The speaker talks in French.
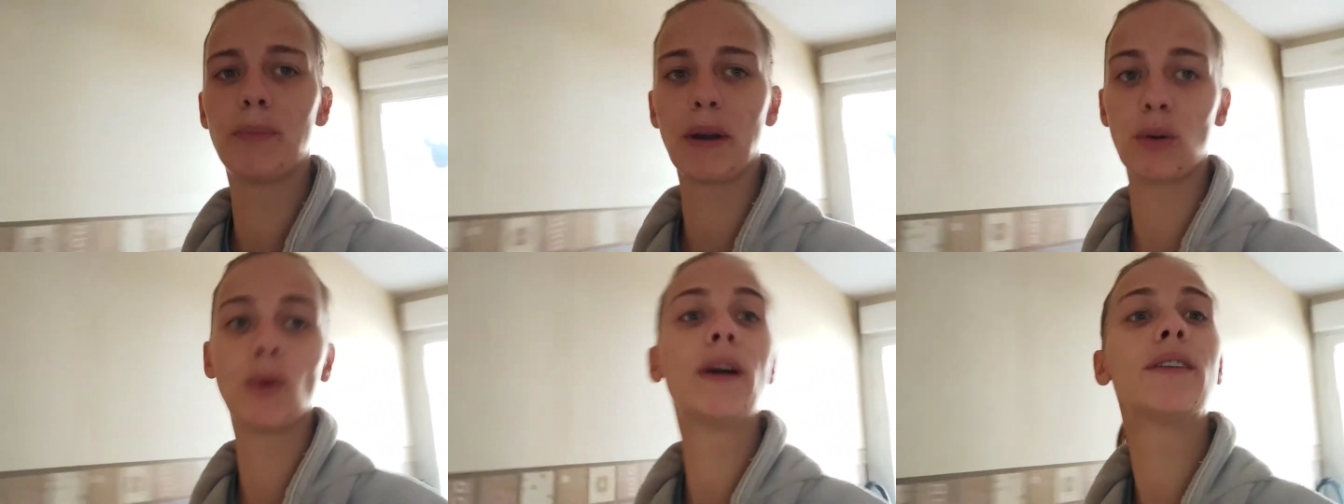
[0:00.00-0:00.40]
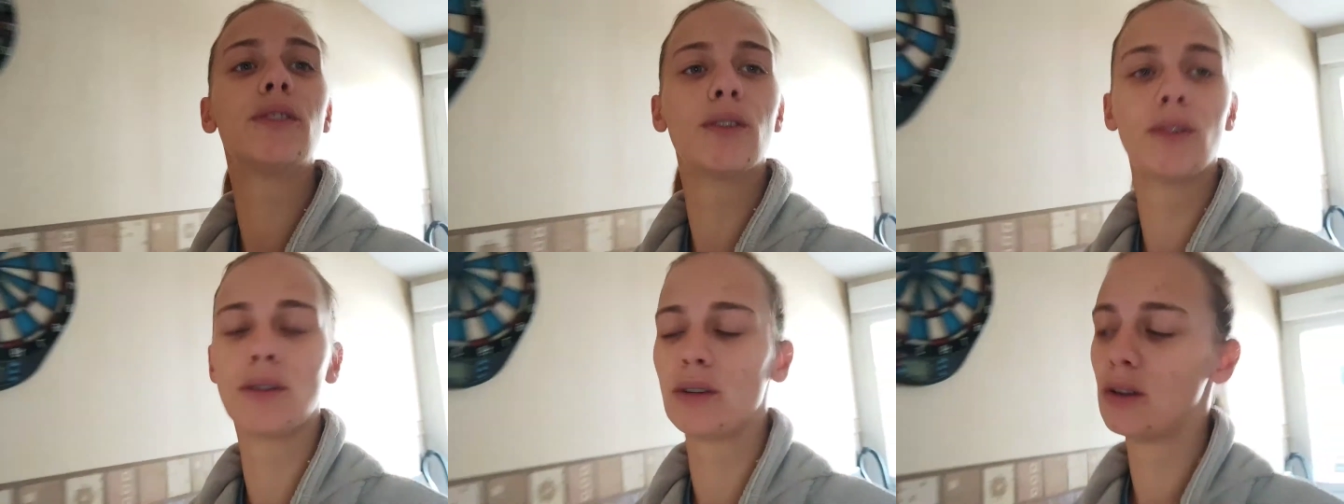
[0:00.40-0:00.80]
pas loin
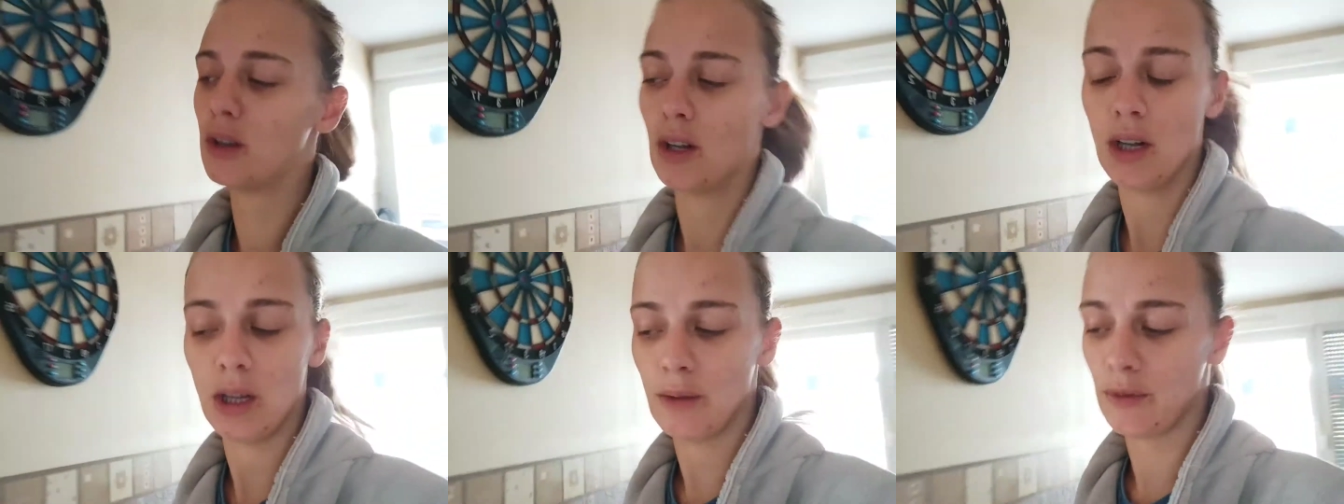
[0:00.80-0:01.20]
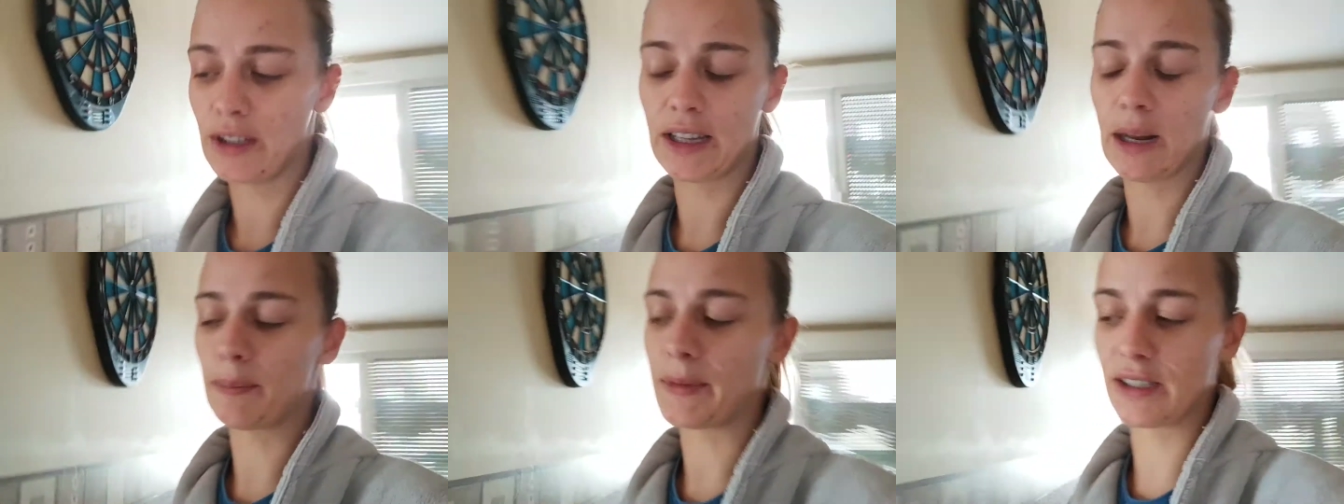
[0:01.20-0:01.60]
de... En
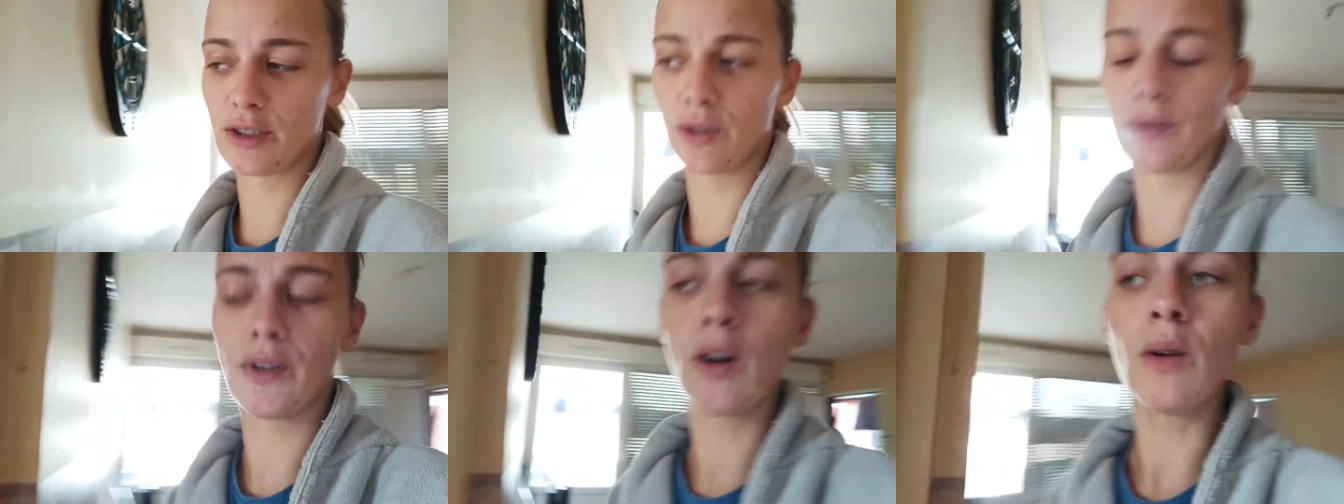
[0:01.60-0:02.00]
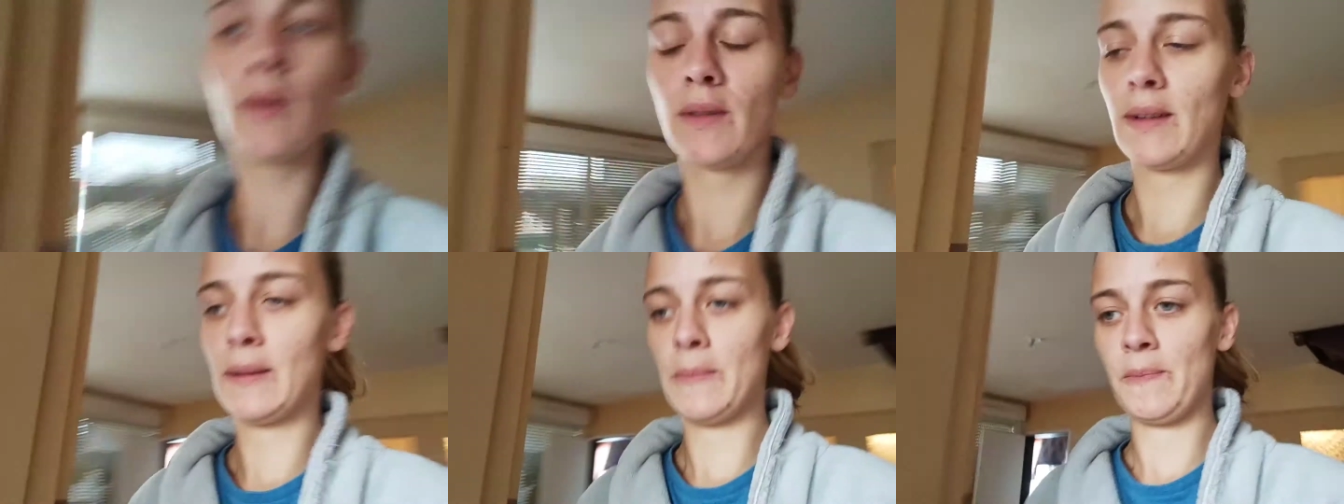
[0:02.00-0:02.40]
fait, elle passe devant.